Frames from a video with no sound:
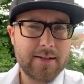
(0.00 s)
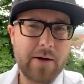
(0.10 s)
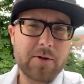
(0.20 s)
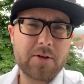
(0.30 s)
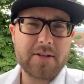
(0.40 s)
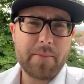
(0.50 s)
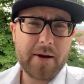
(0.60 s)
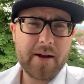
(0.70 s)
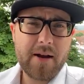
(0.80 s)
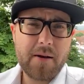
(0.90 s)
Servus
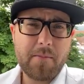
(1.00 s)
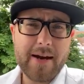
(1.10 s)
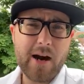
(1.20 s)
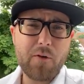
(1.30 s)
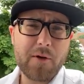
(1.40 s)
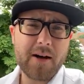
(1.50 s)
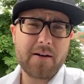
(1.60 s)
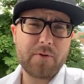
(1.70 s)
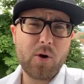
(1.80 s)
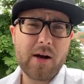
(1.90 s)
zusammen. Mein Aufreger
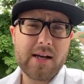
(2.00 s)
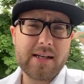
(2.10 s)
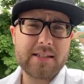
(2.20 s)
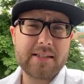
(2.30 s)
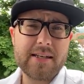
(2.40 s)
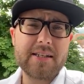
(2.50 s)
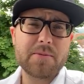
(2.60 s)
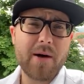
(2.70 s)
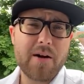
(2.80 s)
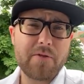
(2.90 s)
der Woche ist dieses
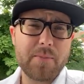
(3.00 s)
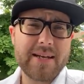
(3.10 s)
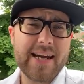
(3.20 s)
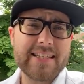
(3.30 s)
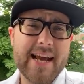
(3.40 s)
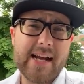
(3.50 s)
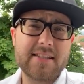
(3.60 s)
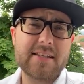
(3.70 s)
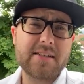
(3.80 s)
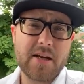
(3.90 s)
Mal für mich ein sehr
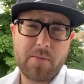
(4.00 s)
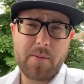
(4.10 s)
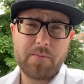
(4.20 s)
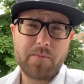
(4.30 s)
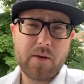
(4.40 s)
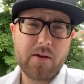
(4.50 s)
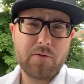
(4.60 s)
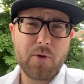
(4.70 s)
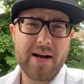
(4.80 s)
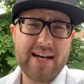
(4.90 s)
ernstes Thema.
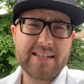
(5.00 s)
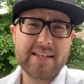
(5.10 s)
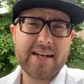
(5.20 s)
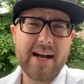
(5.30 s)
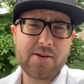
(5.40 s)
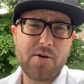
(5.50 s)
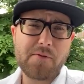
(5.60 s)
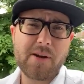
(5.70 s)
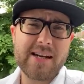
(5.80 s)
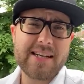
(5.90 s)
Frau Esken hat
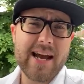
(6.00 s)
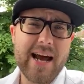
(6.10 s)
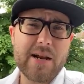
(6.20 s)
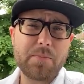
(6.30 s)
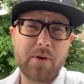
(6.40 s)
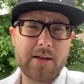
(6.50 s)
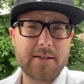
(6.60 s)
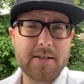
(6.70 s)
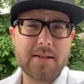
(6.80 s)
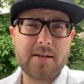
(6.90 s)
öffentlich alle
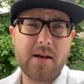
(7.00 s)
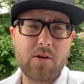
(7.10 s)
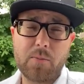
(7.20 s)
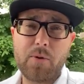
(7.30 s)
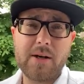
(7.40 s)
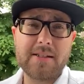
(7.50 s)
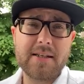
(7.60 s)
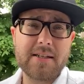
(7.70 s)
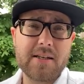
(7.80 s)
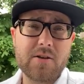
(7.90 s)
Polizistinnen und
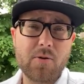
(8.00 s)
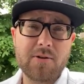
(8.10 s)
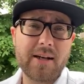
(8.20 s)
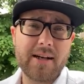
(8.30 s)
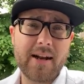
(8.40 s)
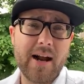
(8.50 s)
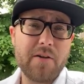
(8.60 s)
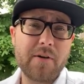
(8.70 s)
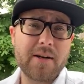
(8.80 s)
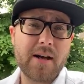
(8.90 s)
Polizisten unter
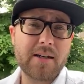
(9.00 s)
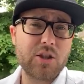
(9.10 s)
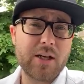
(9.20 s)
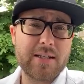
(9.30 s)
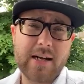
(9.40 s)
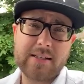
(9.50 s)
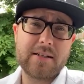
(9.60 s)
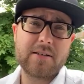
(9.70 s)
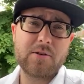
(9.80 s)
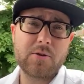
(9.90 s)
Generalverdacht gestellt,
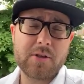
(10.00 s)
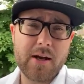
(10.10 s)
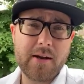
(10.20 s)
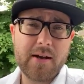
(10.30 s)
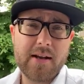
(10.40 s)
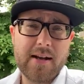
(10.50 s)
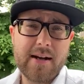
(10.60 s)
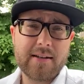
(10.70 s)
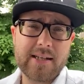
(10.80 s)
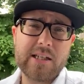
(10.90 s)
Rassisten zu sein.
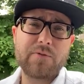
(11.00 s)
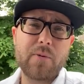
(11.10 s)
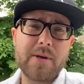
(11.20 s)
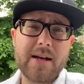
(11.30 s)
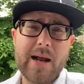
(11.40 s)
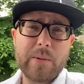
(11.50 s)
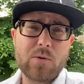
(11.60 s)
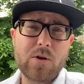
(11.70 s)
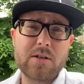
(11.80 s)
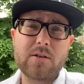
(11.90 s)
Das ist für mich ein
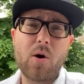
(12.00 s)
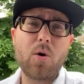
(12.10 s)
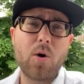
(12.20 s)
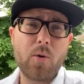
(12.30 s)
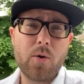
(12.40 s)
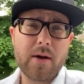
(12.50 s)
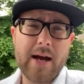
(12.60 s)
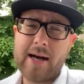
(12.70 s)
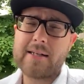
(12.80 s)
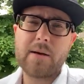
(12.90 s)
absolutes No-Go,
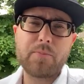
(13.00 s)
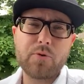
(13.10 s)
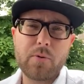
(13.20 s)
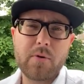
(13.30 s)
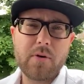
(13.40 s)
ja ein Tabu.